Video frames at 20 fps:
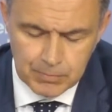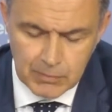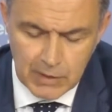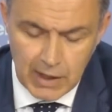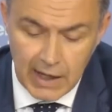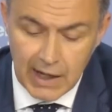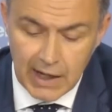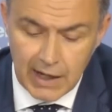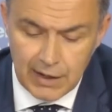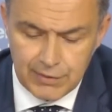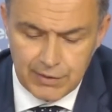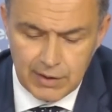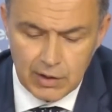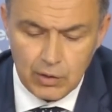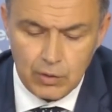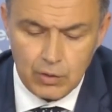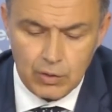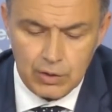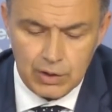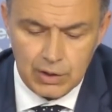engarzan
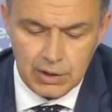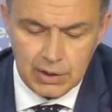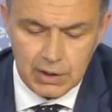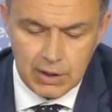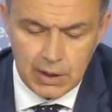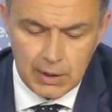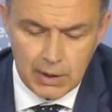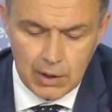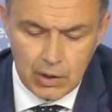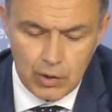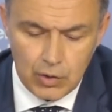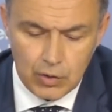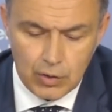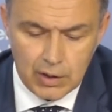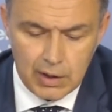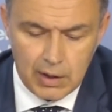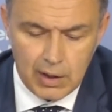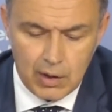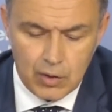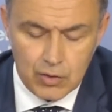con lo
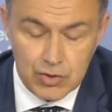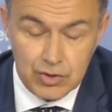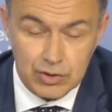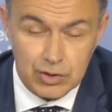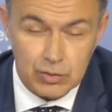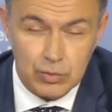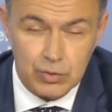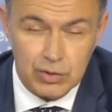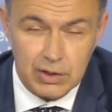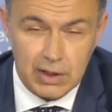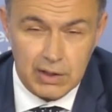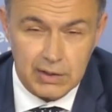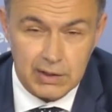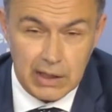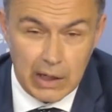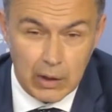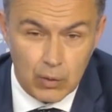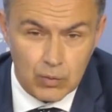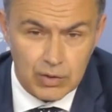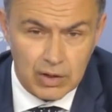que constituye, de
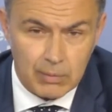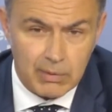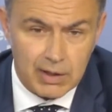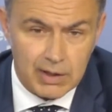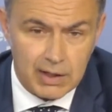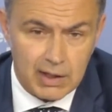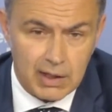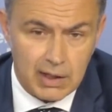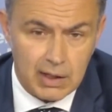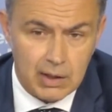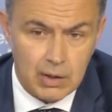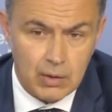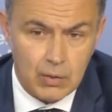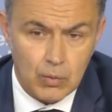alguna manera,